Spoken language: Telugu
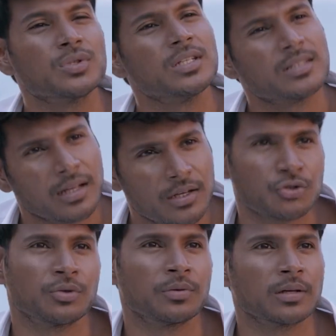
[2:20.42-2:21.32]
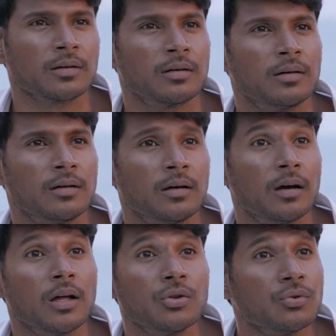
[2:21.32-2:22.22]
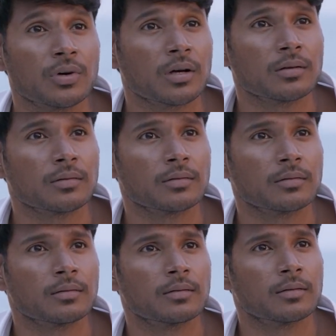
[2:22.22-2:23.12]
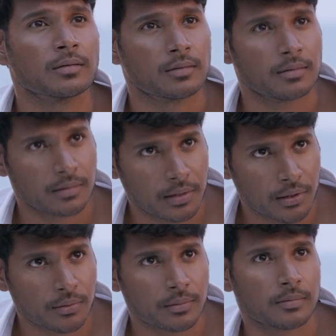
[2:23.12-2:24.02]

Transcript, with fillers: ఒక్కసారి సరిగ్గా చూడవే అది నువ్వు కాదు నేను